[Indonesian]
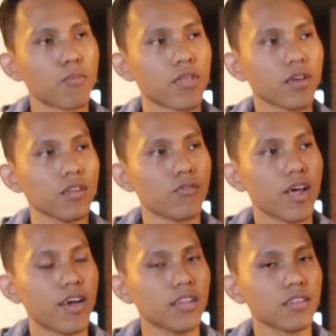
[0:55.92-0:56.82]
Albi
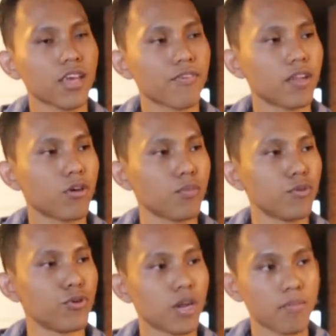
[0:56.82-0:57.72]
adalah salah satu
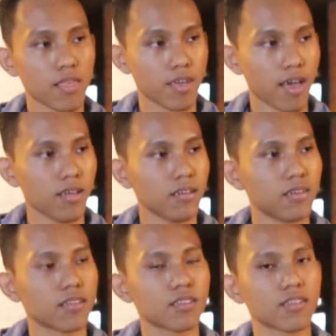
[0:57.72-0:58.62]
pengunjung yang tertarik dengan hal